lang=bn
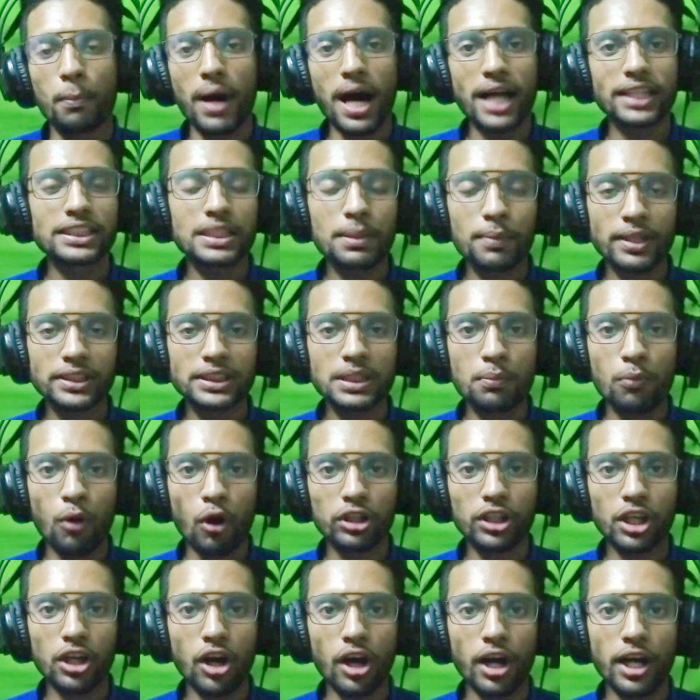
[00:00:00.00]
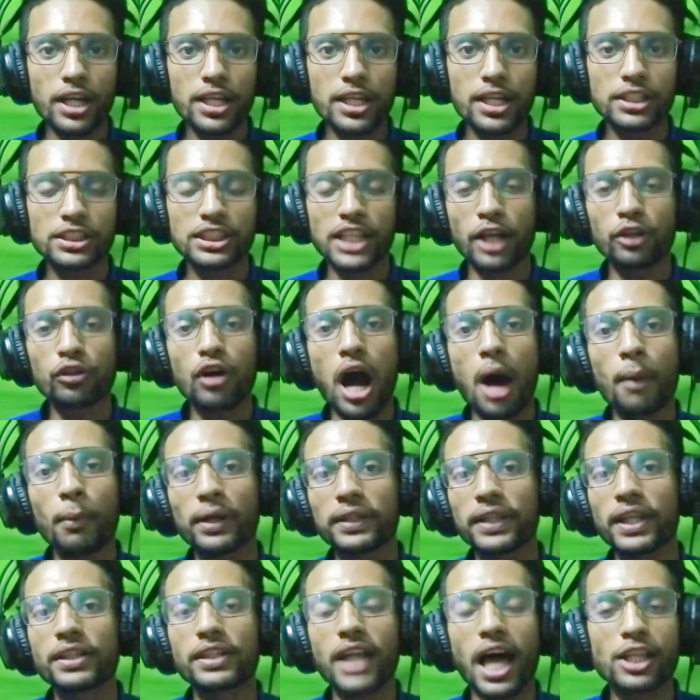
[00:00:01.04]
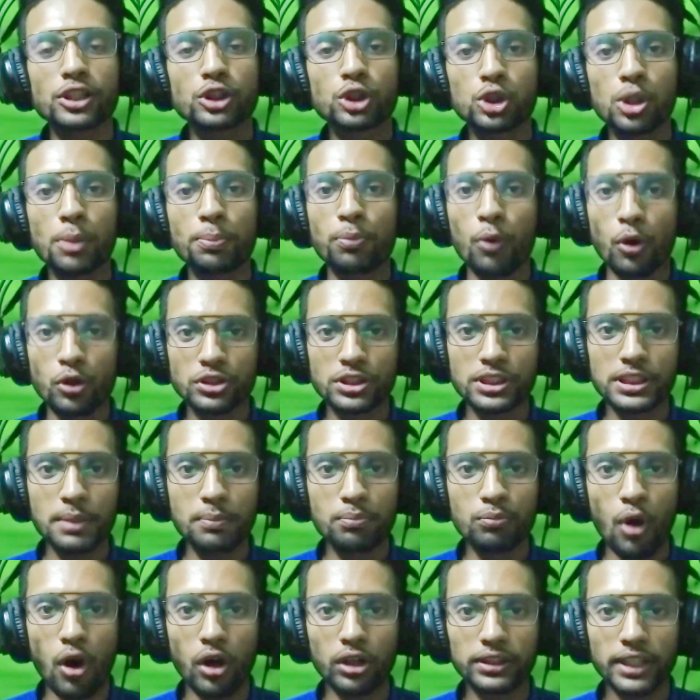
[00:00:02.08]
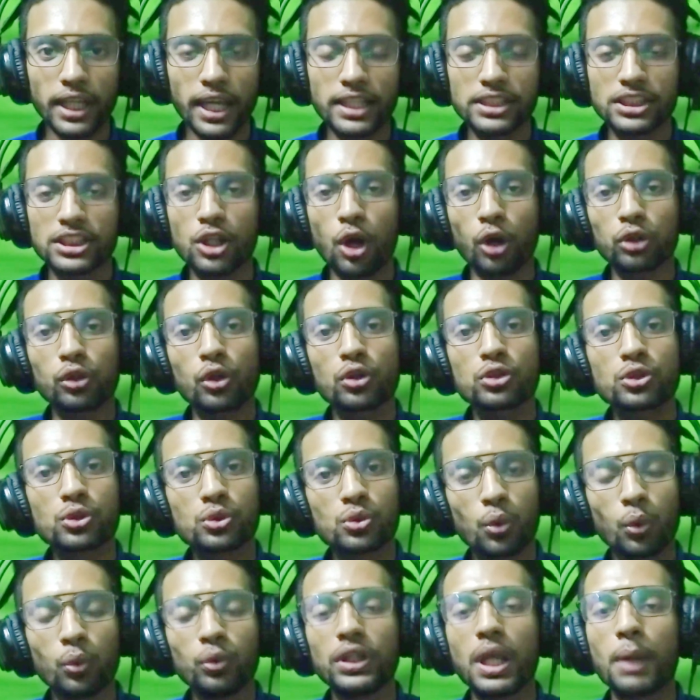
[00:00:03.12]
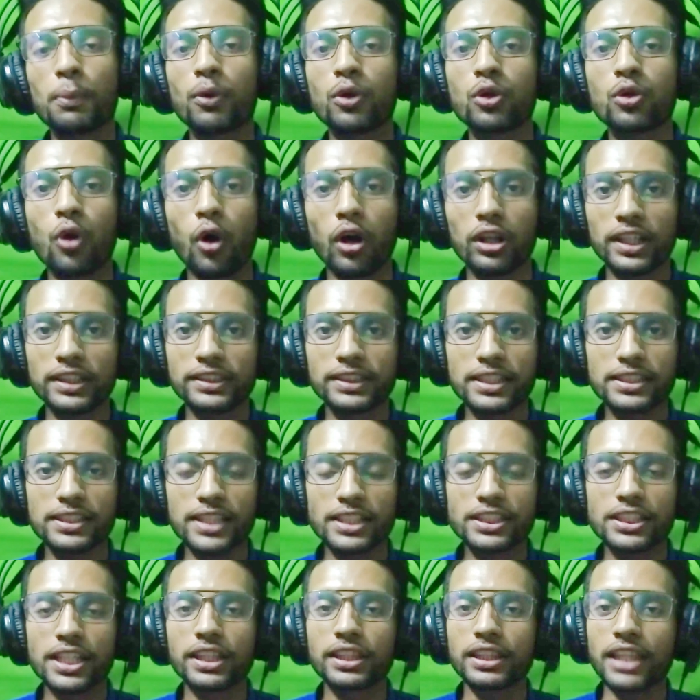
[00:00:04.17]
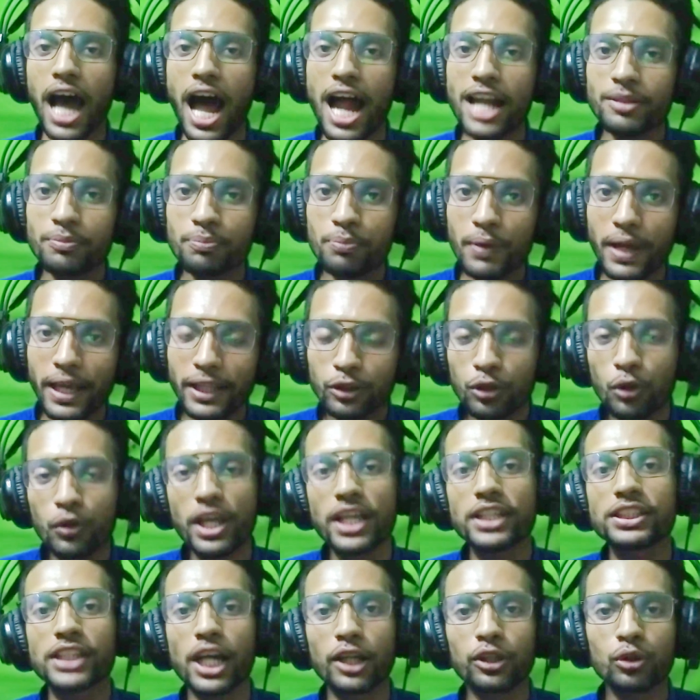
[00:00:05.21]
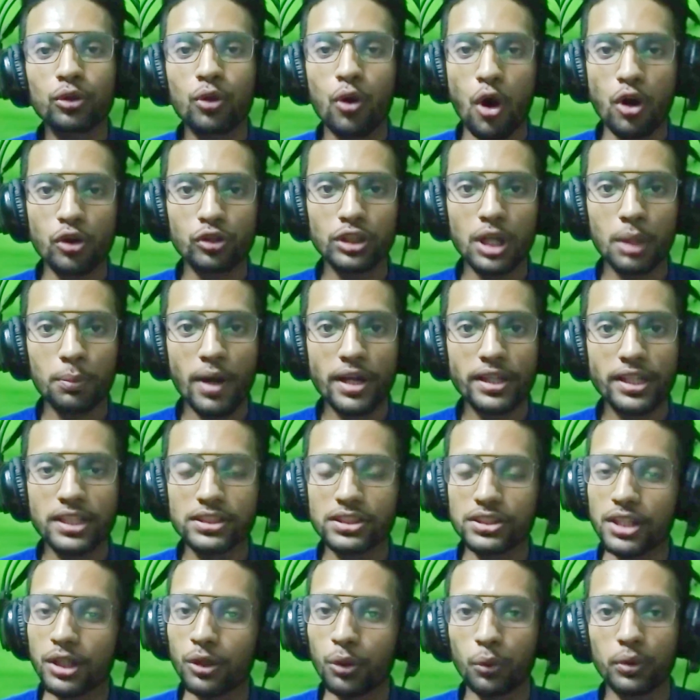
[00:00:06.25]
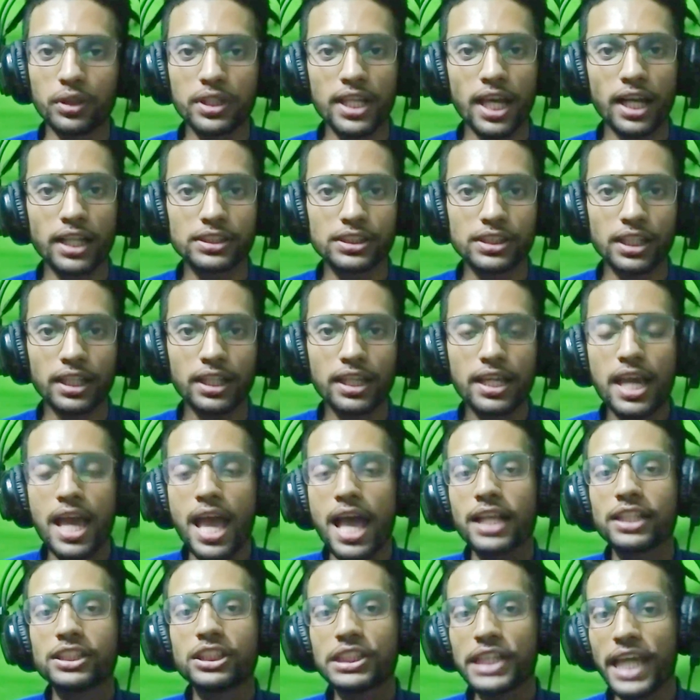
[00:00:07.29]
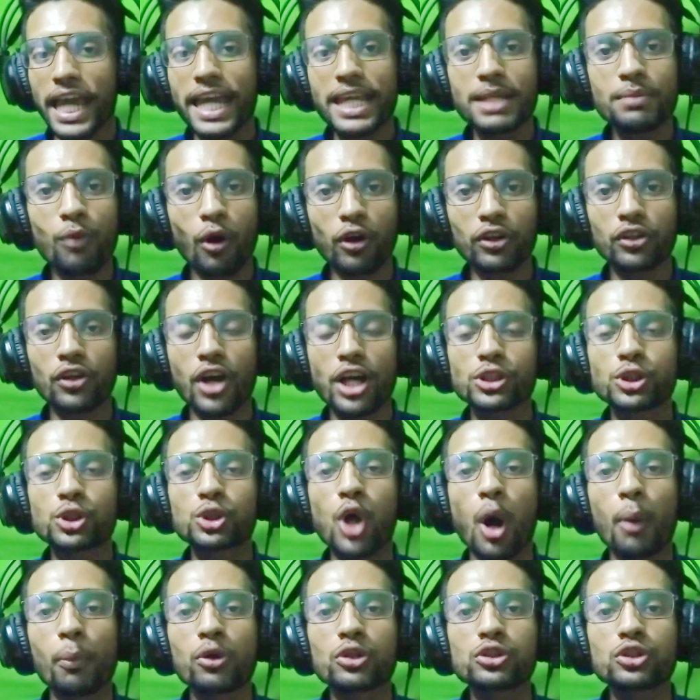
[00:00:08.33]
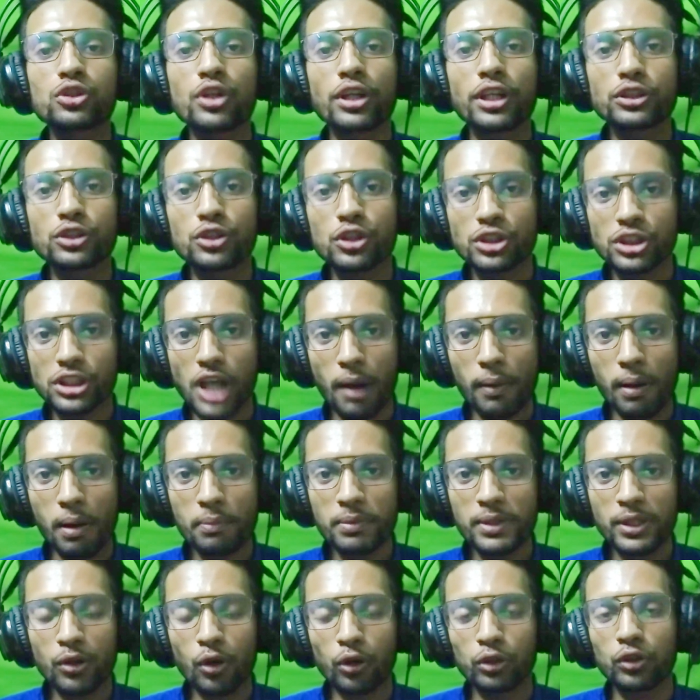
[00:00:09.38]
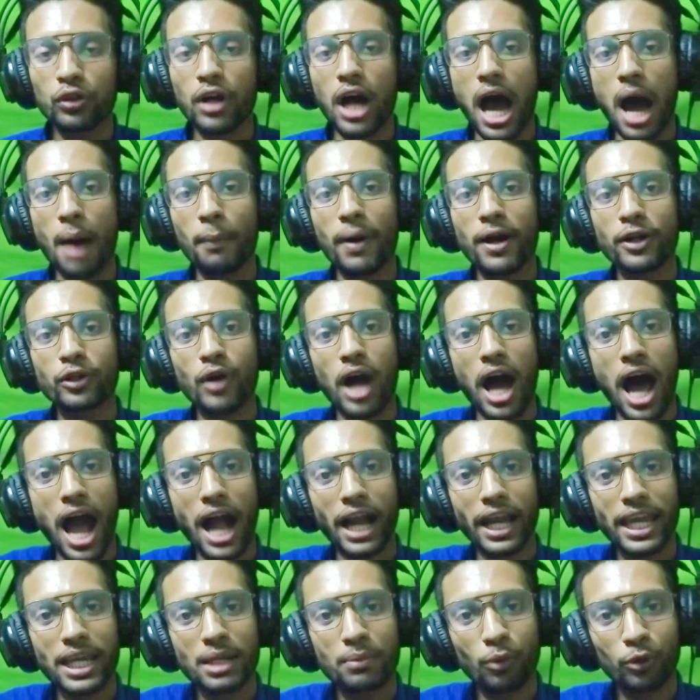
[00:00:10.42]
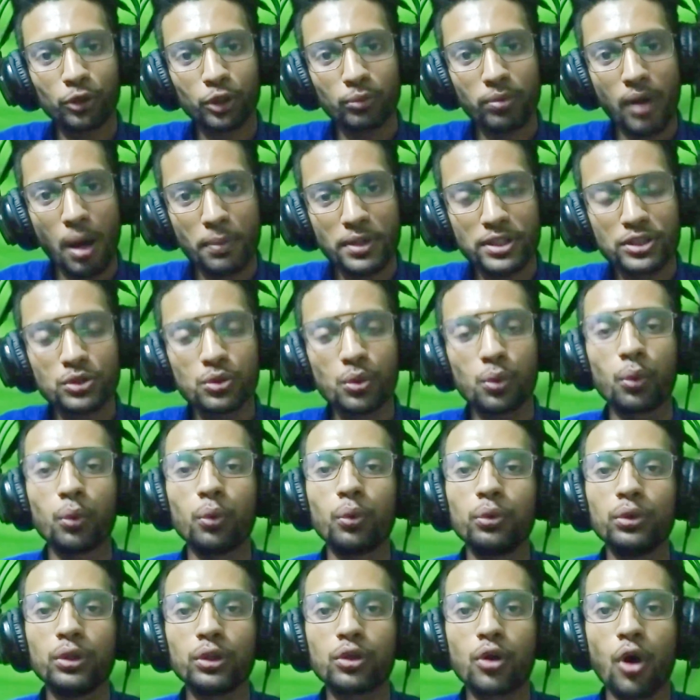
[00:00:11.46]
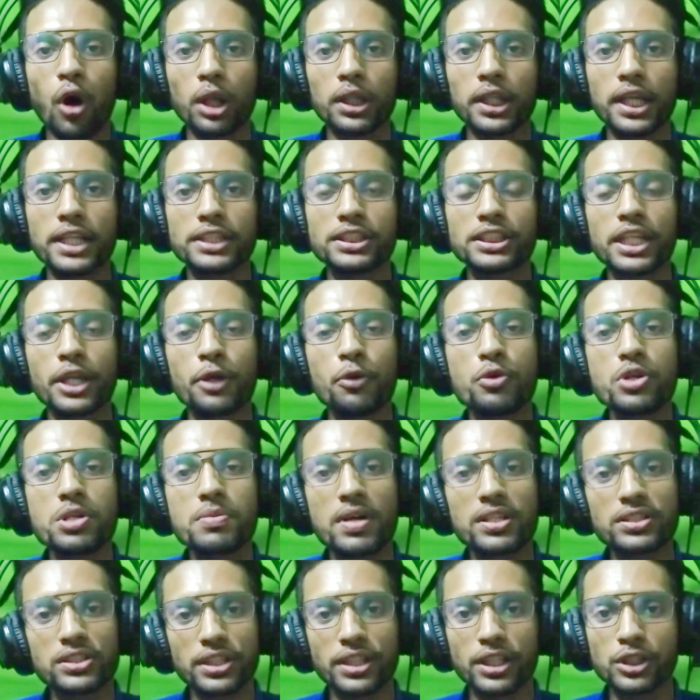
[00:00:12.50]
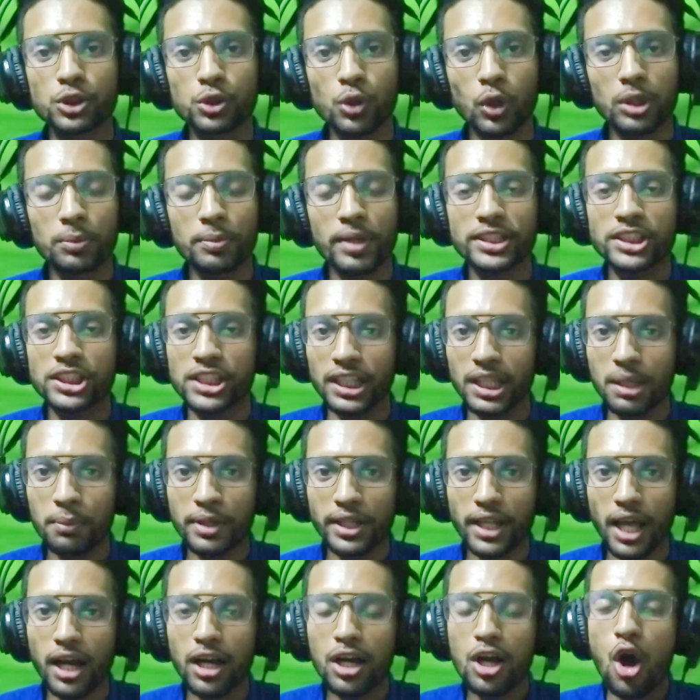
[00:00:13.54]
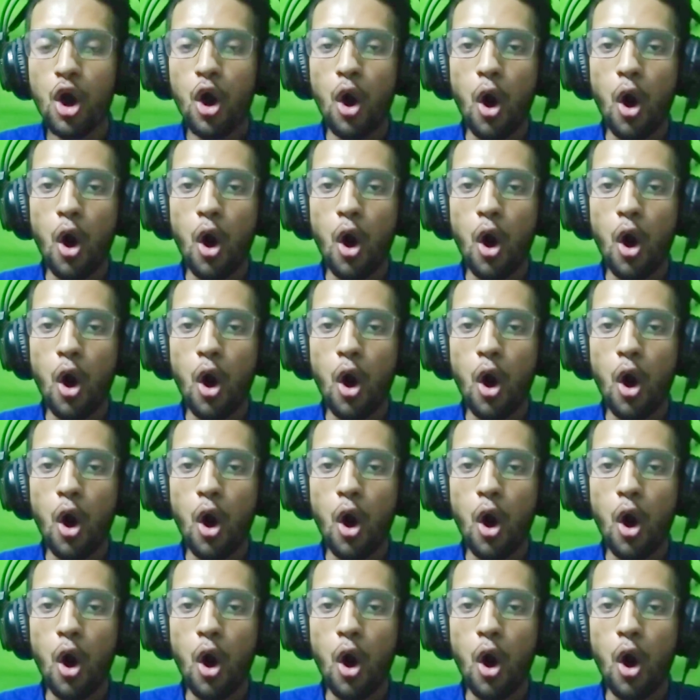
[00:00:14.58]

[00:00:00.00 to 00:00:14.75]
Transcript: মাঝে মাঝে মনে হয় যেন আমাদের রাজ্য পশ্চিমবঙ্গে যত স্কুল এবং কলেজেস আছে তার ভেতরেই যেন করোনা ভাইরাসটি লুকিয়ে আছে যেই মনে হয় সমস্ত কিছু স্বাভাবিক হলো আবারও আগের মতোভাবে স্কুল কলেজ ইউনিভার্সিটি চলবে ছেলেমেয়েরা